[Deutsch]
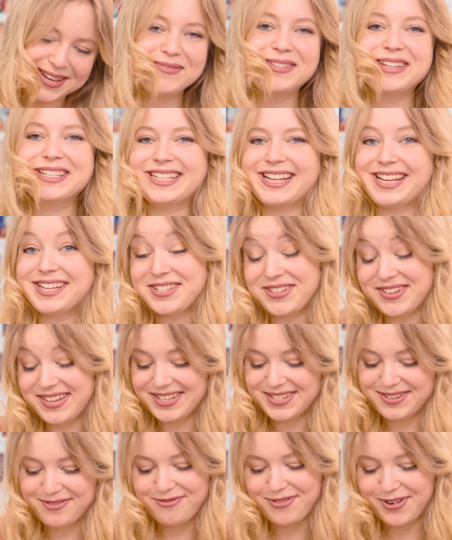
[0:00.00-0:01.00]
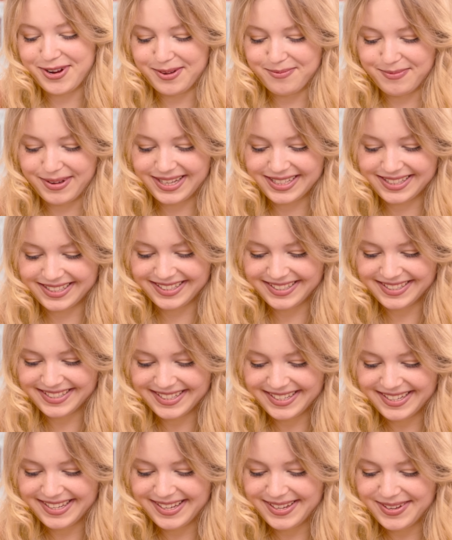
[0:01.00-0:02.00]
habe mir das Glas schon ganz schön voll gemacht.
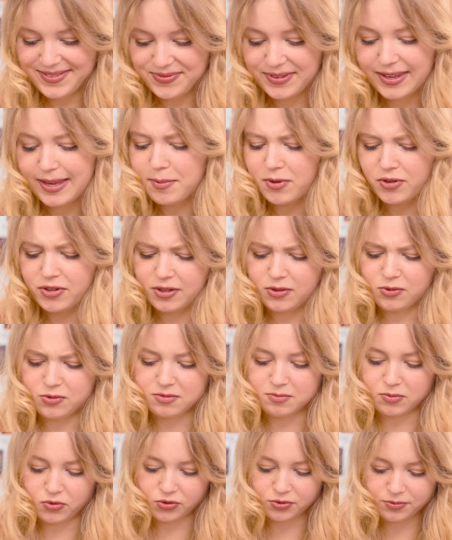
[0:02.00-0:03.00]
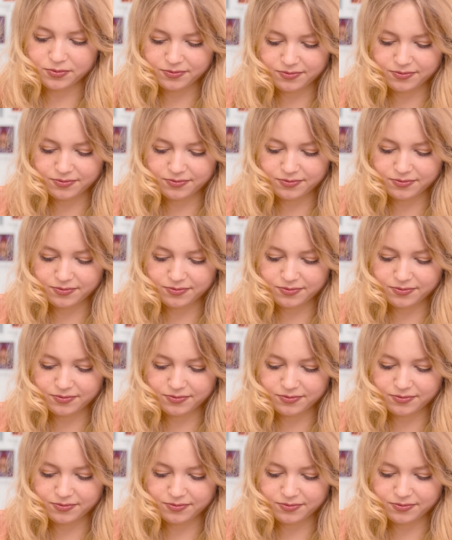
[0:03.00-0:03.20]
Ich habe auch einen großen Mund.